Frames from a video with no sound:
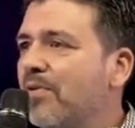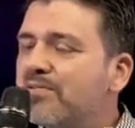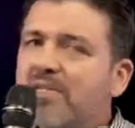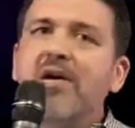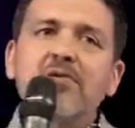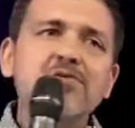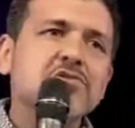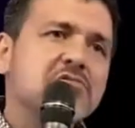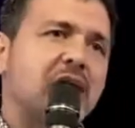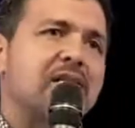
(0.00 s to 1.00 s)
pois
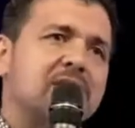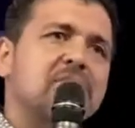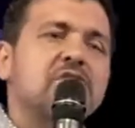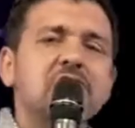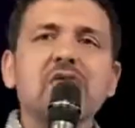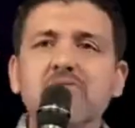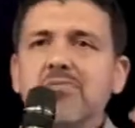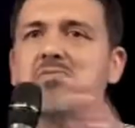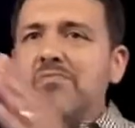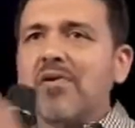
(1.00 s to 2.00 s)
Deus já tinha
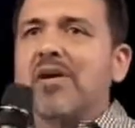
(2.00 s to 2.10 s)
tudo